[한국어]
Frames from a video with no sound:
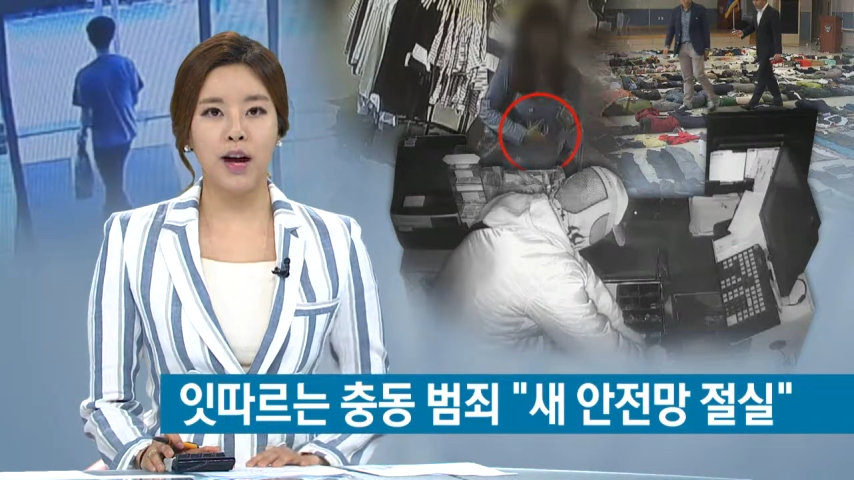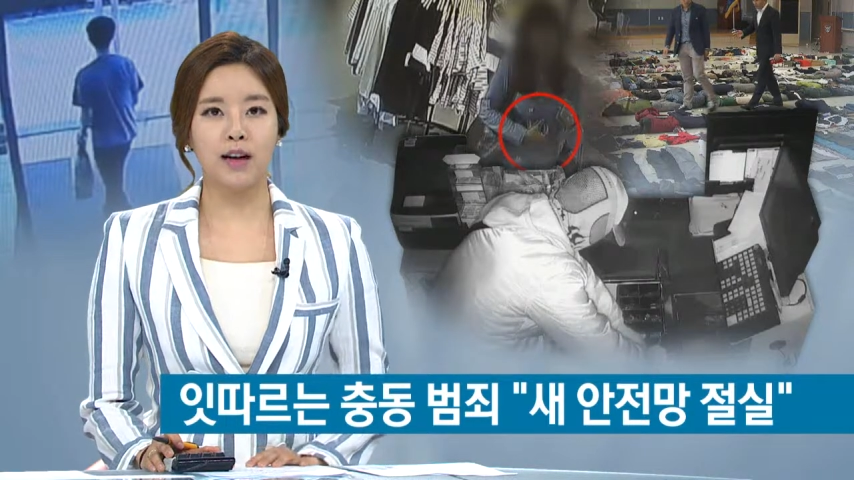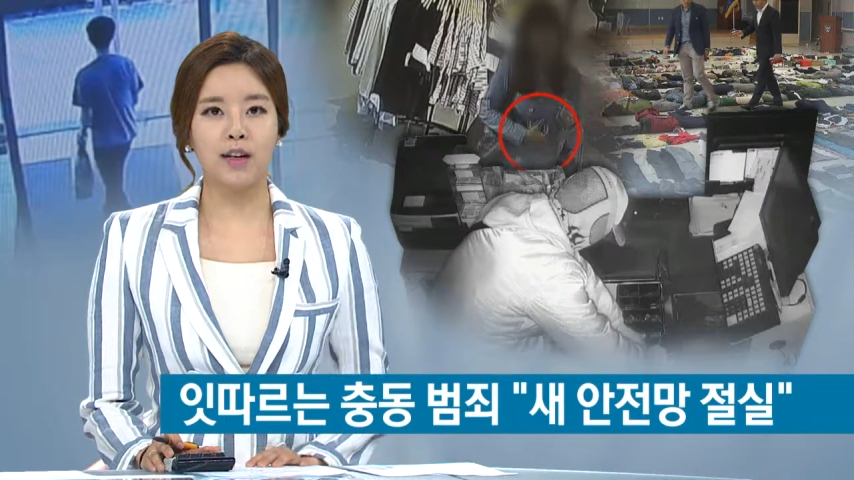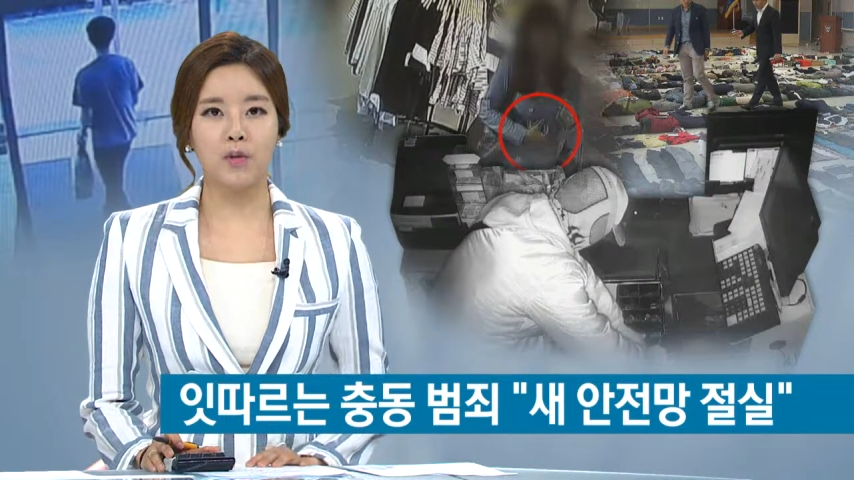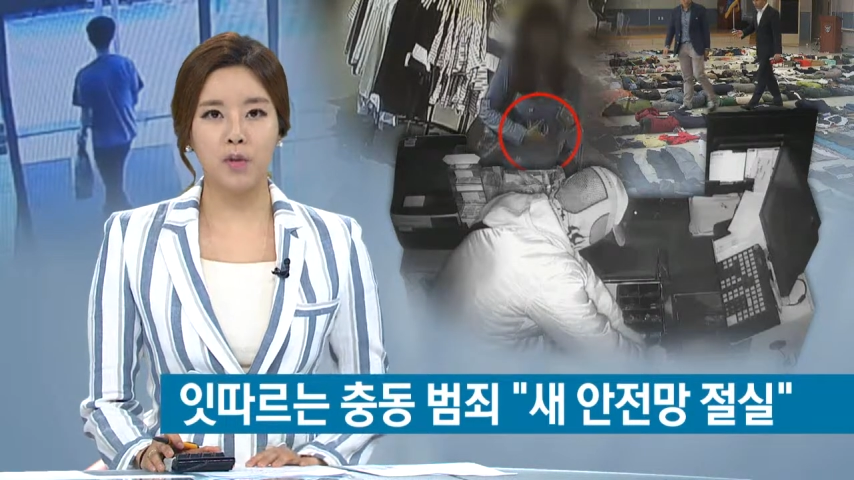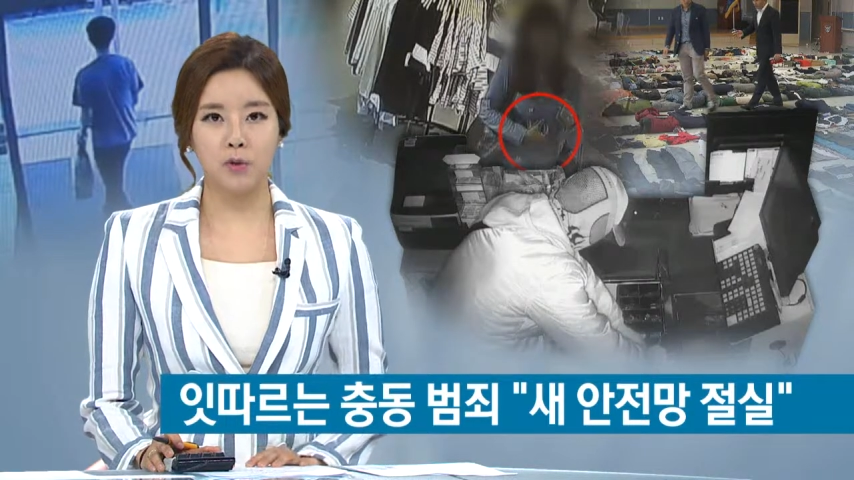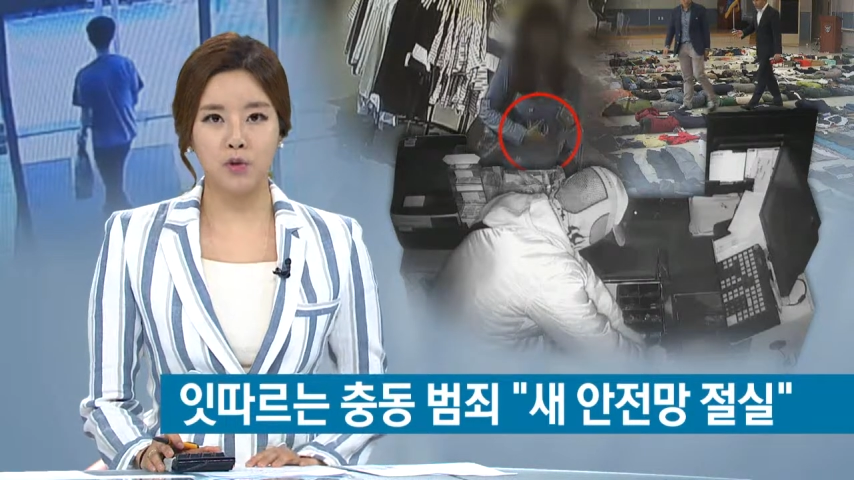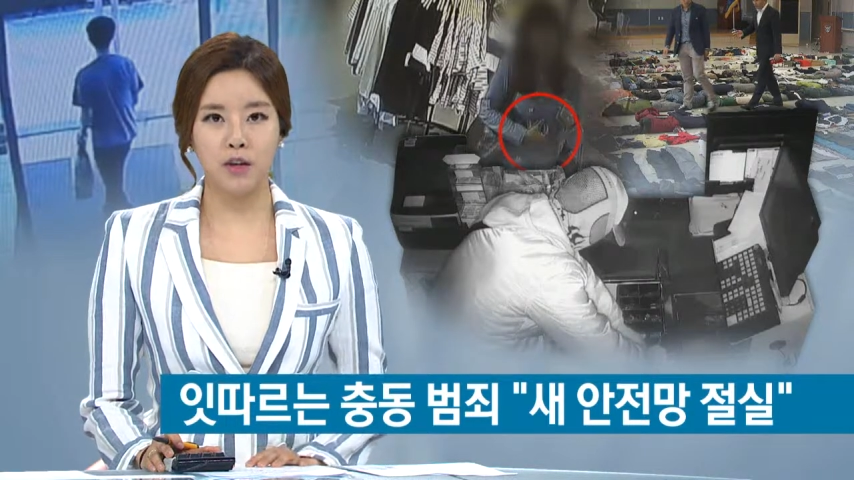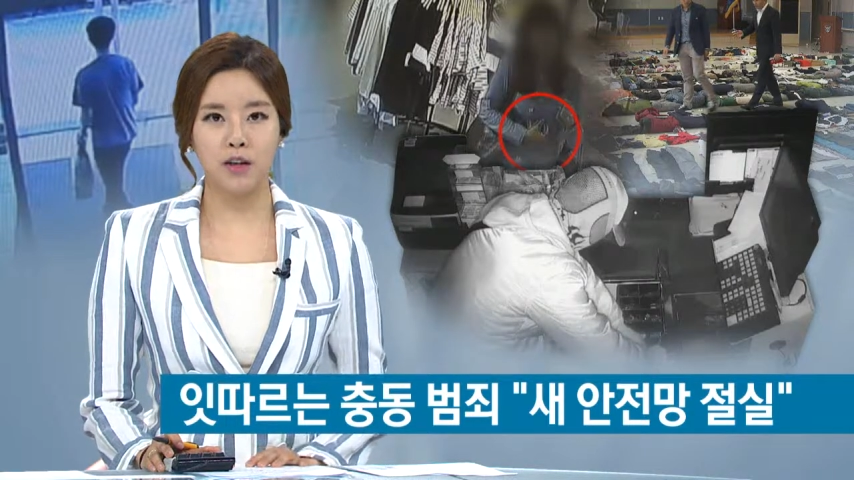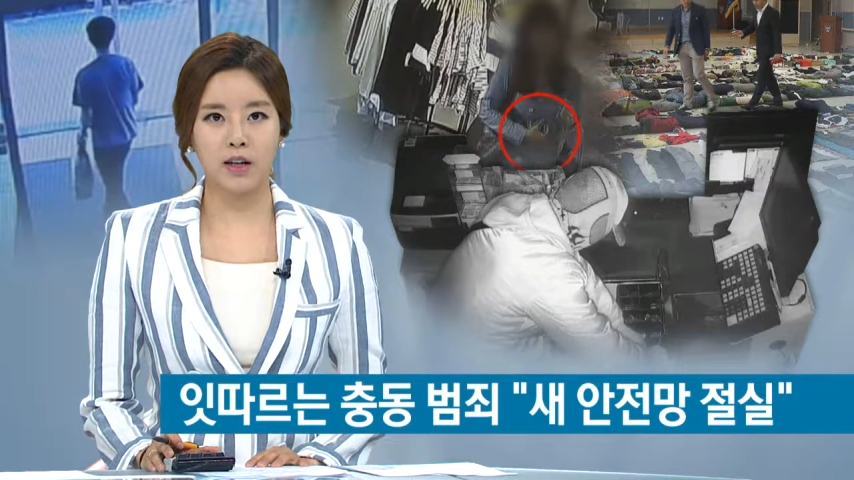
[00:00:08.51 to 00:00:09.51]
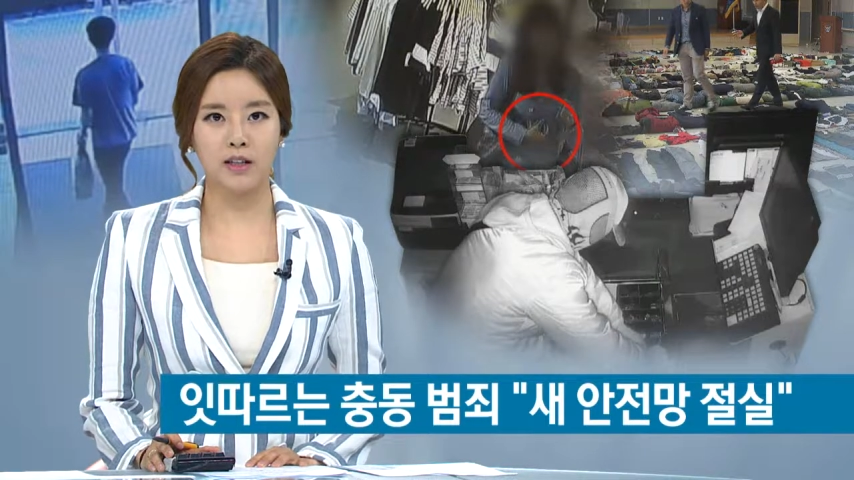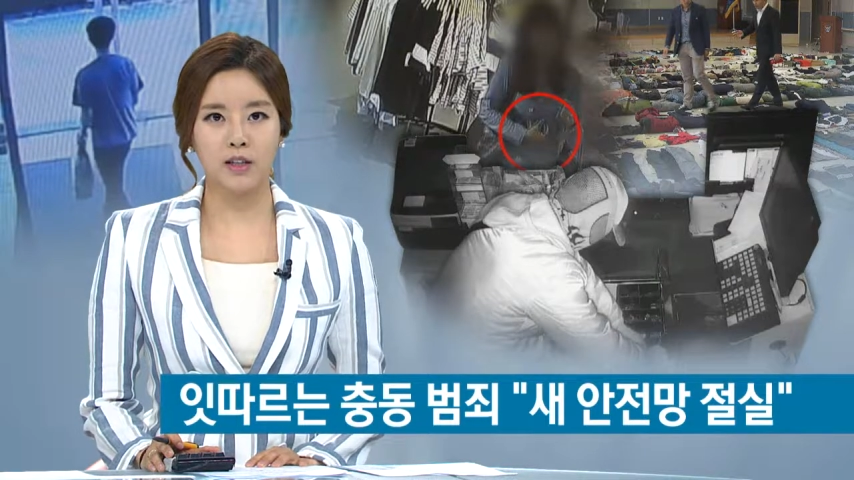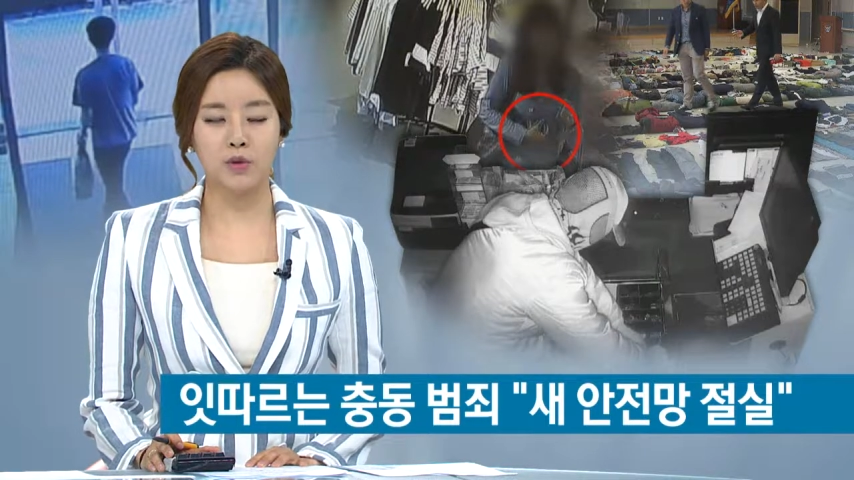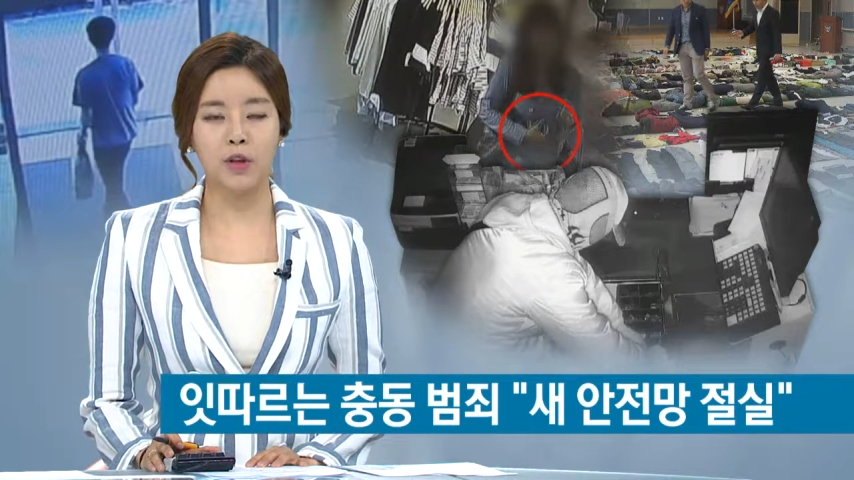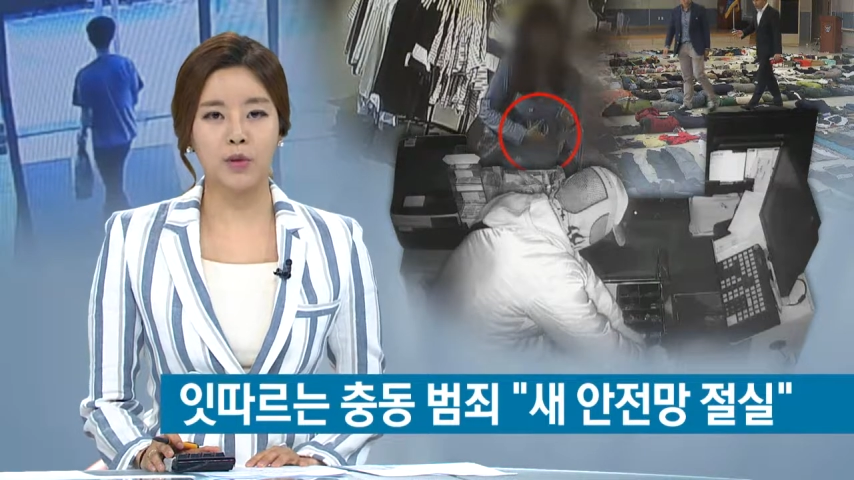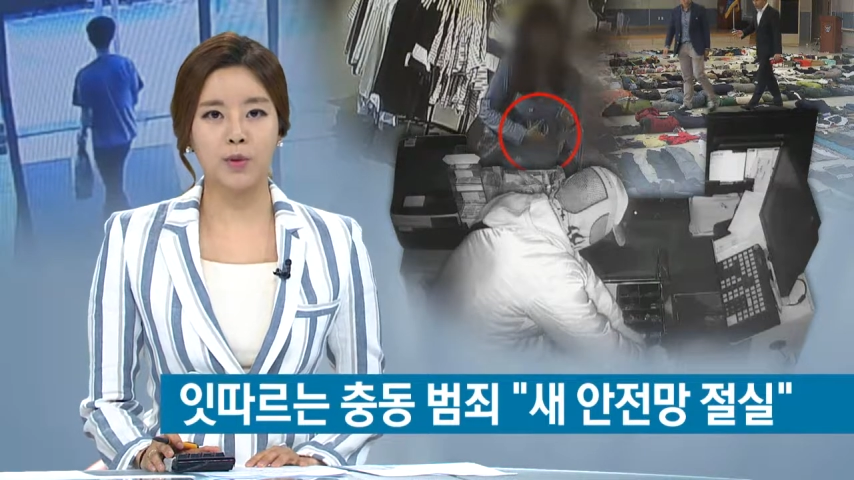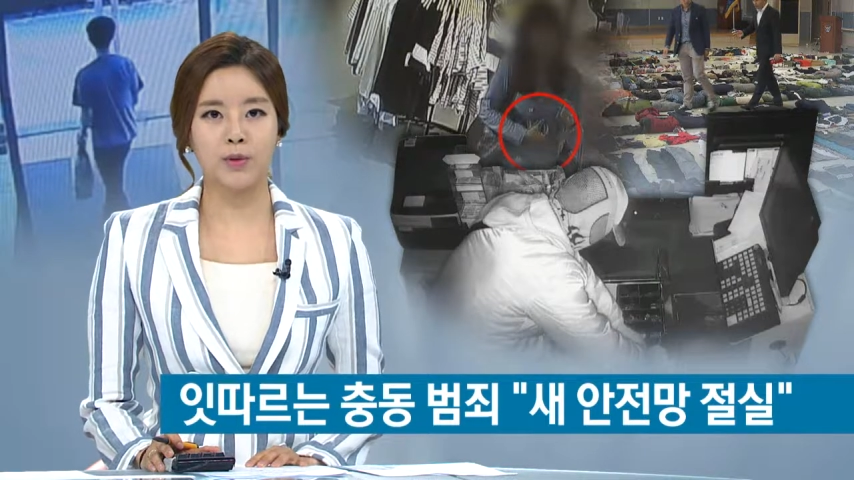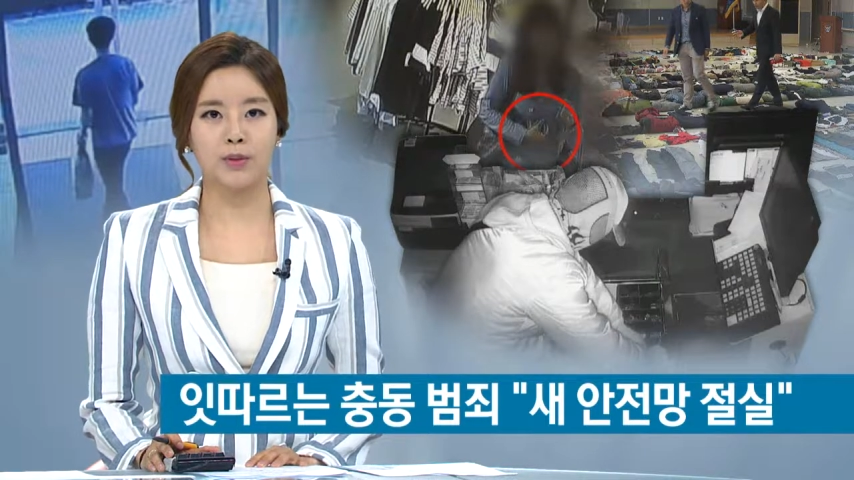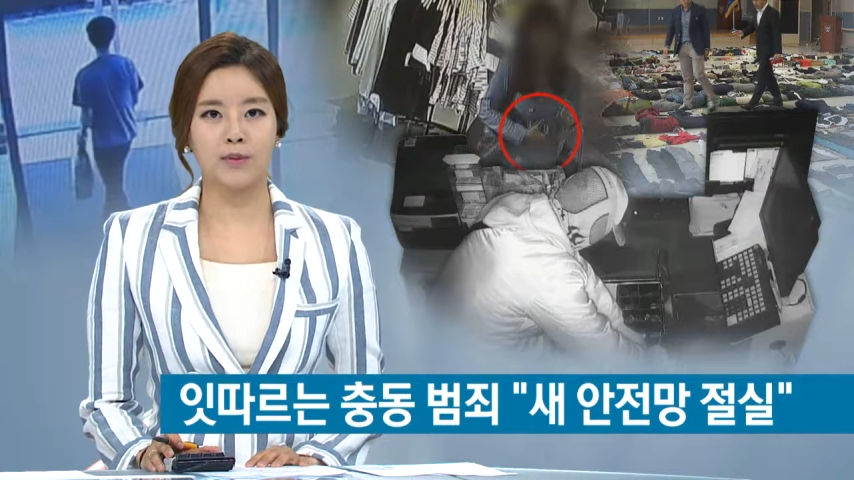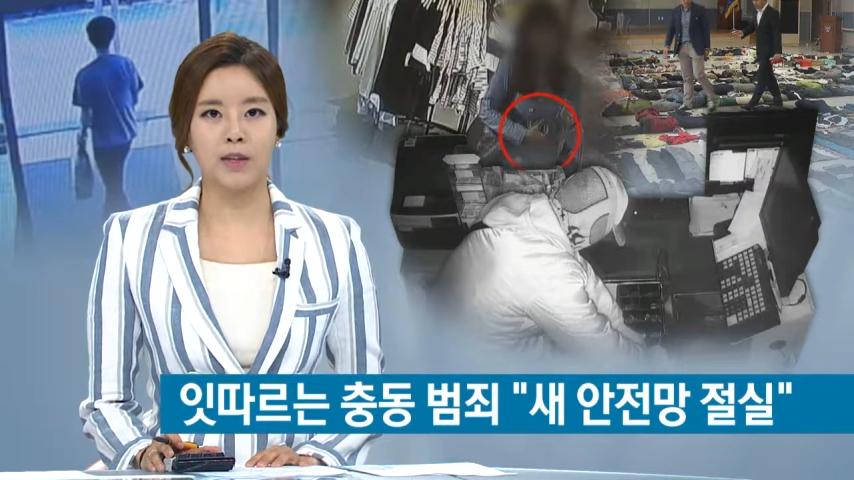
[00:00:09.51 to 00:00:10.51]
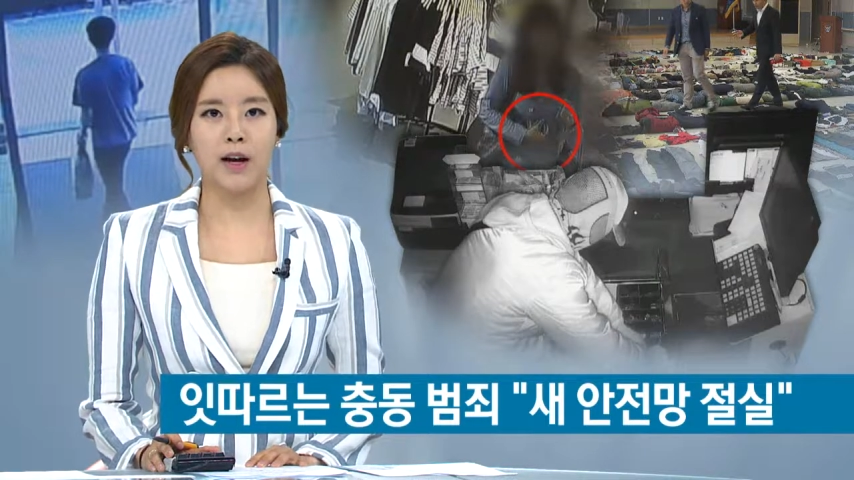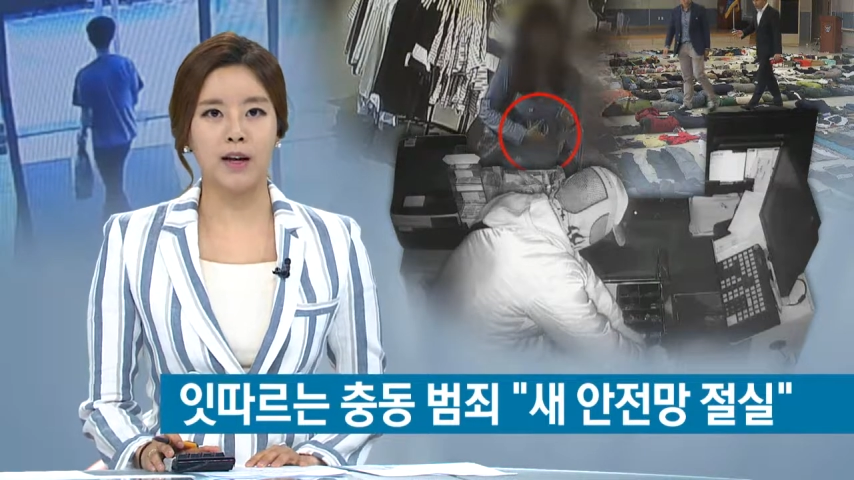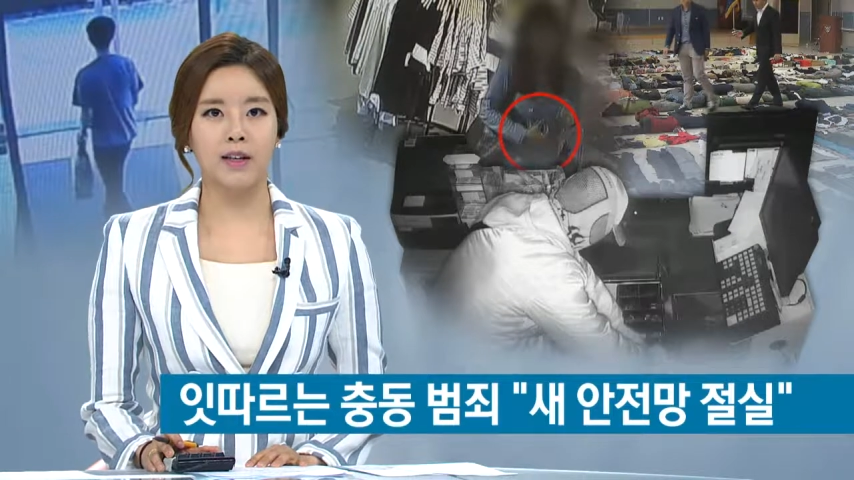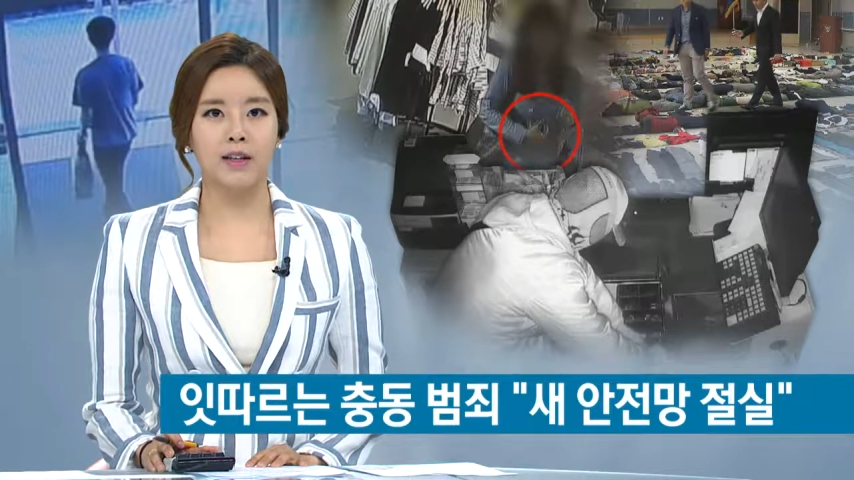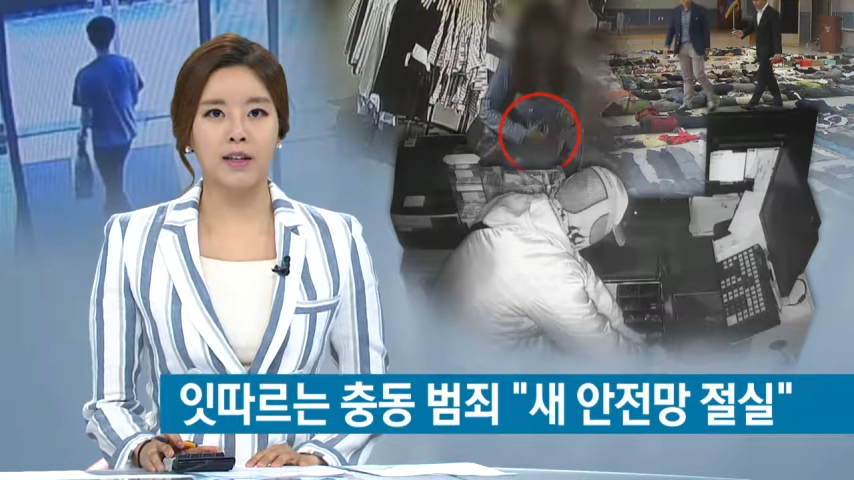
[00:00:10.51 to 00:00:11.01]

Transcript: 강력 범죄까지 우려되고 있습니다.